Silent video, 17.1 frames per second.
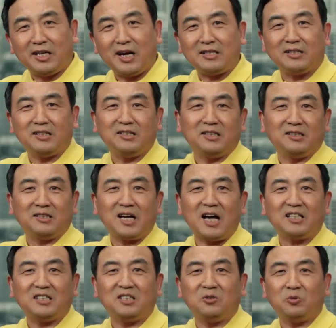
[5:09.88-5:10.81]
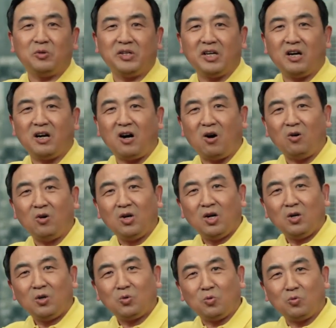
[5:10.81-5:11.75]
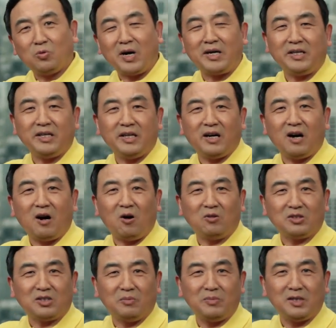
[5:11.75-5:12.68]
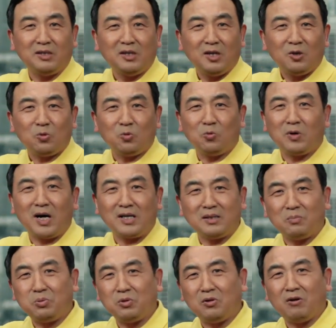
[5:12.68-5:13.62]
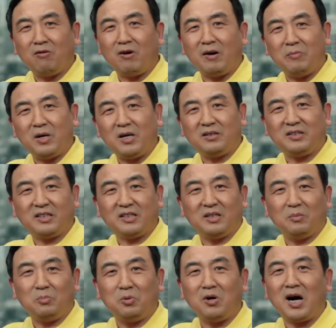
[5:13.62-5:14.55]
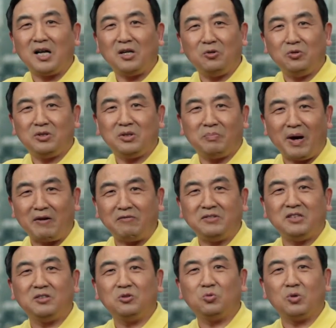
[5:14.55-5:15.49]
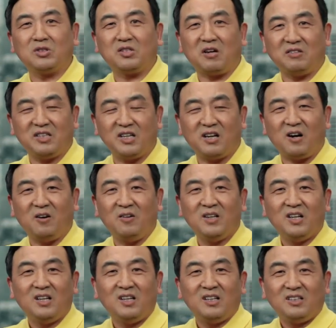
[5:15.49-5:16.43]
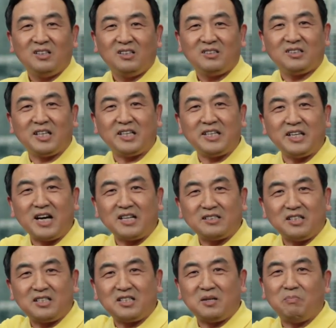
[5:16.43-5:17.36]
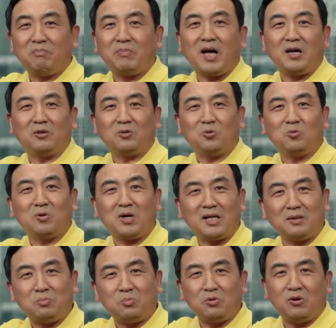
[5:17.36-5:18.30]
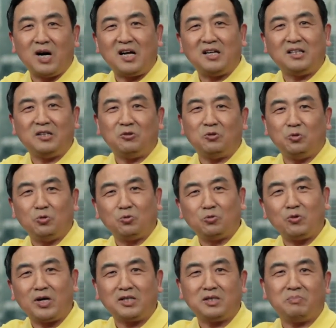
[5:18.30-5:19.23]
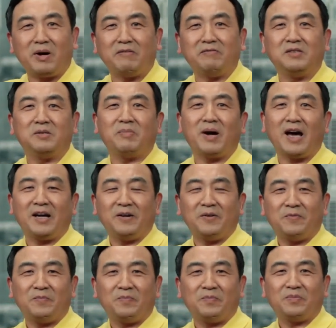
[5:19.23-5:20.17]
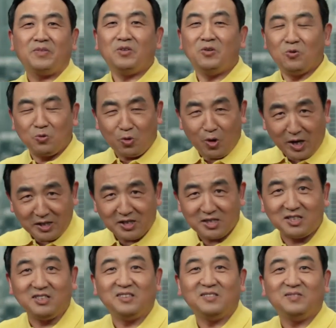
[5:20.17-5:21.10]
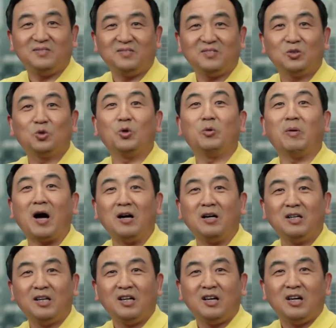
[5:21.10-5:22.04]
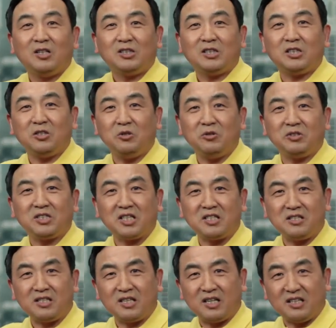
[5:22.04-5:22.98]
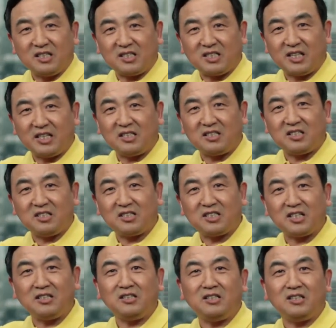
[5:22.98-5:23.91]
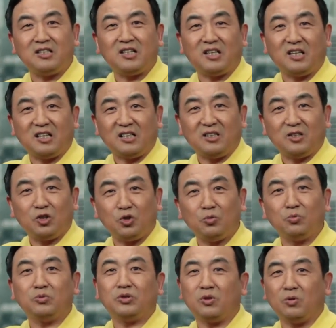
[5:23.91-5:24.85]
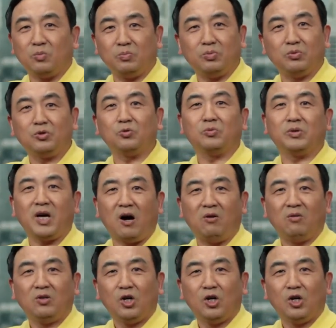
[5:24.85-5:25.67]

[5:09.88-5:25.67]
样的警察社会也好，公安也好，什么公安的破坏呃这个破案率是百分之多少也好，这样的审判，公安的破案率永远是百分之百，永远是，对吧？至于真的谁是真的凶手不重要，